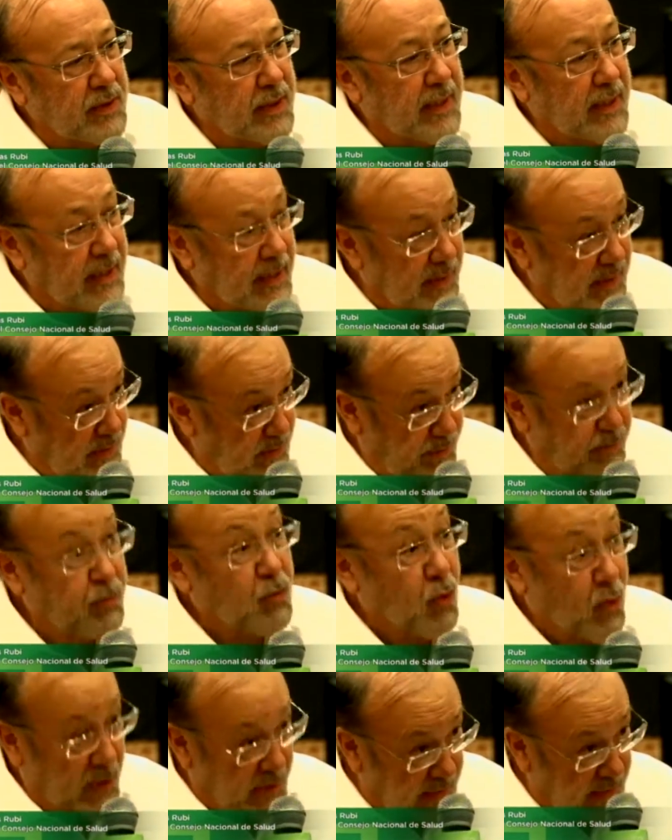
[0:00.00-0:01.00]
en el
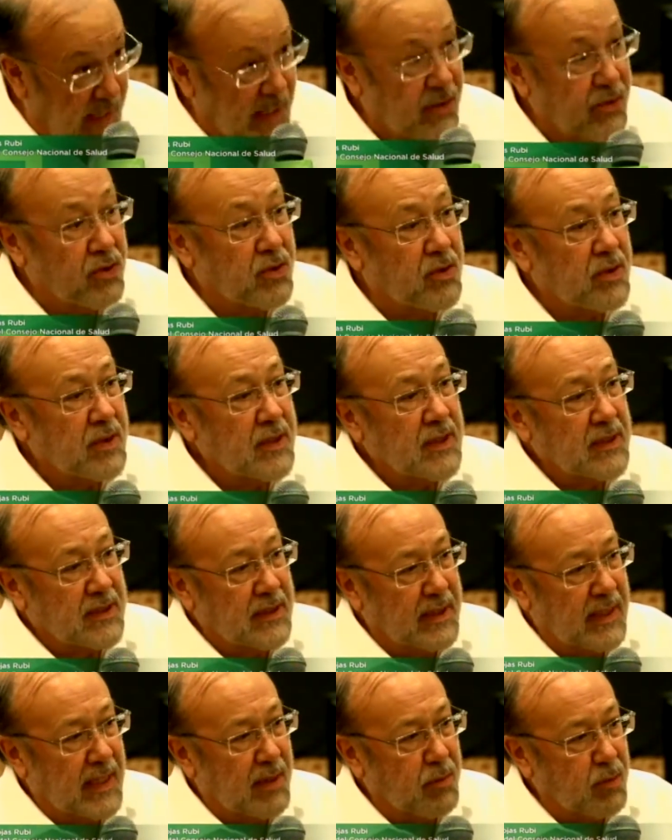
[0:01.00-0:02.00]
cuidado
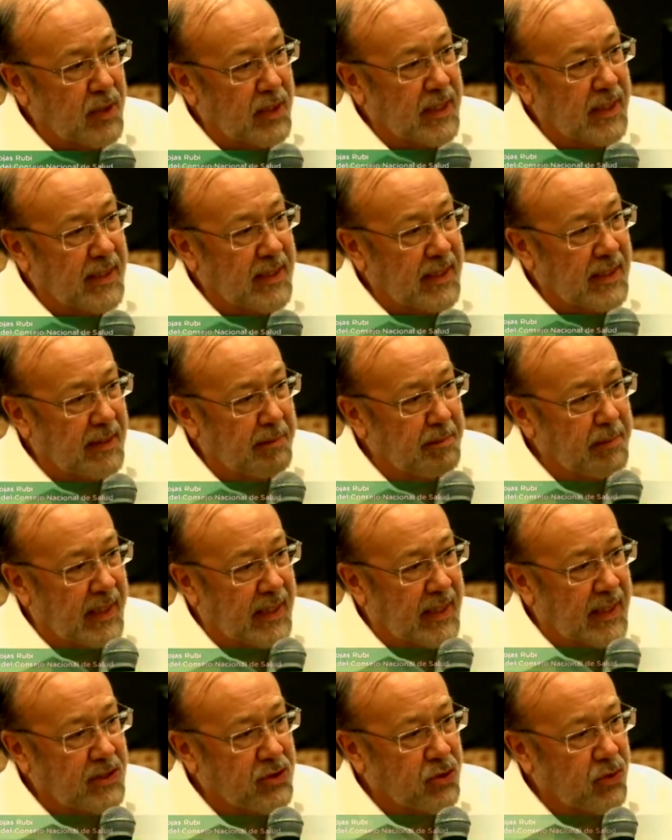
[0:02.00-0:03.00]
de la mujer en el
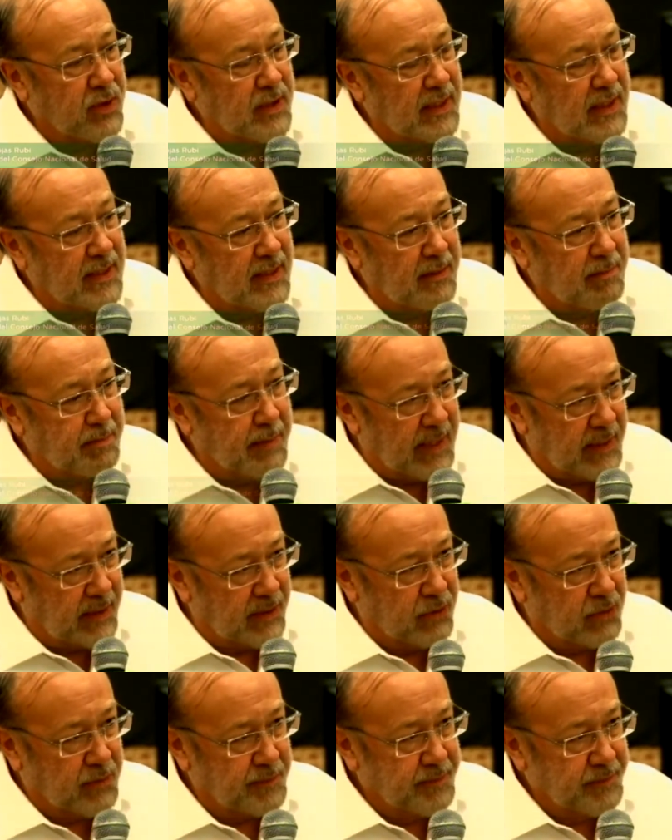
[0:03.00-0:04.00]
embarazo y en el
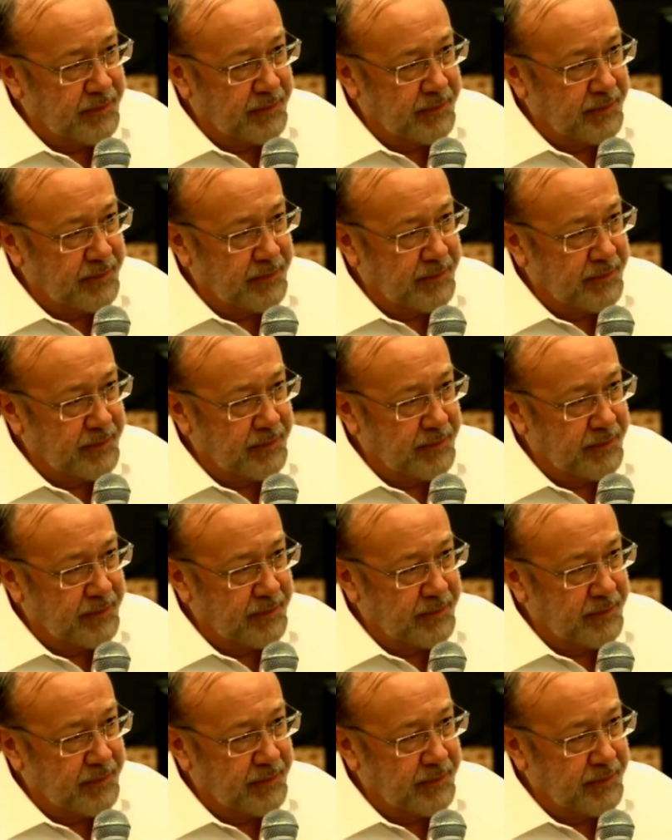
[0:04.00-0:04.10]
parto.